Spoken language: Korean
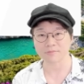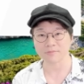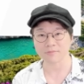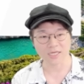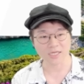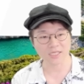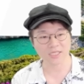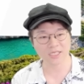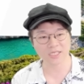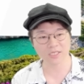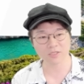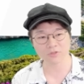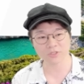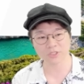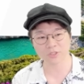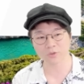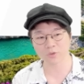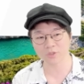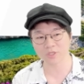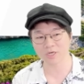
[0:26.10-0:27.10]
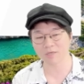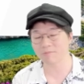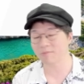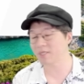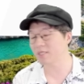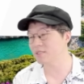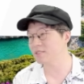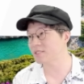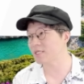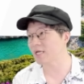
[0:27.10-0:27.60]
자, 이 기후 지옥이란
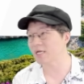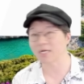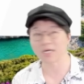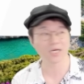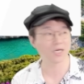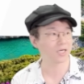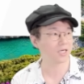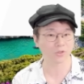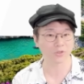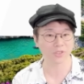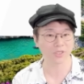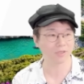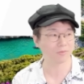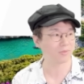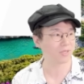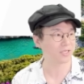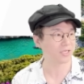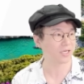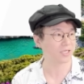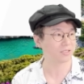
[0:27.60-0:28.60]
말은 제가 정의한 말이